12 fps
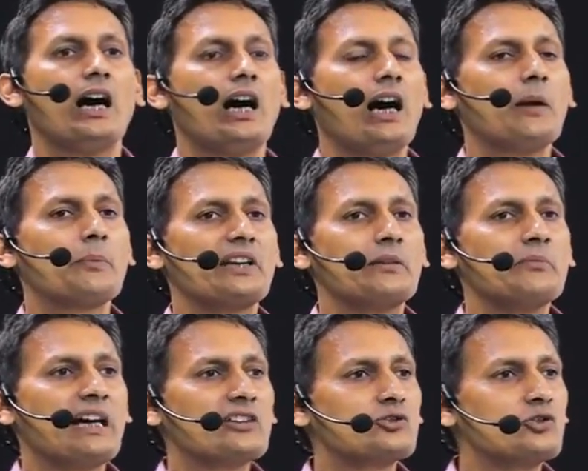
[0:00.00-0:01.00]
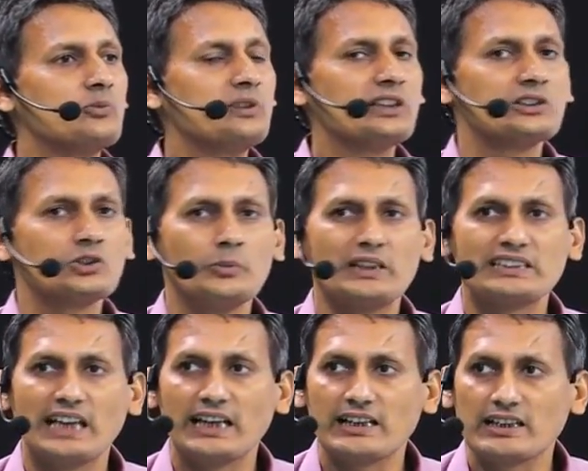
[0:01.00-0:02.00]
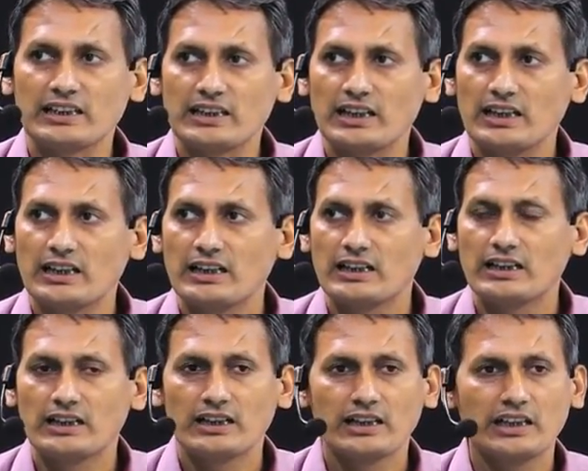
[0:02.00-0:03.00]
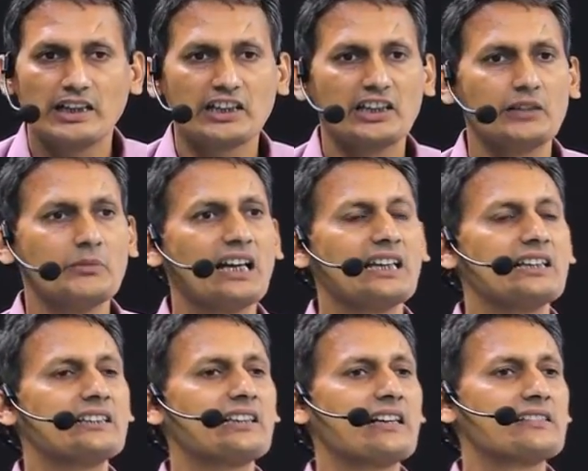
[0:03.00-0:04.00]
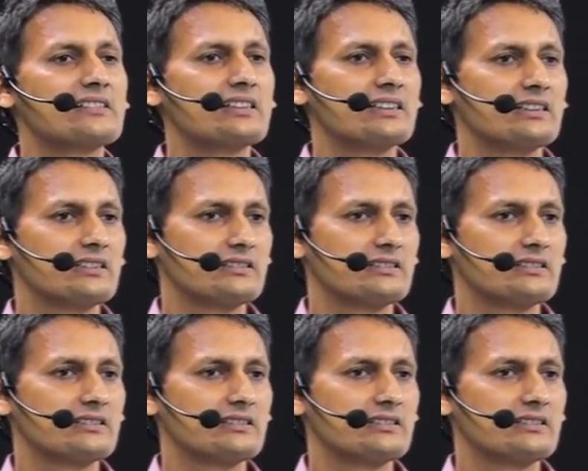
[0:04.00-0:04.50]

अपनी मासूमियत को बचाए रखना एक हिमालयन टास्क है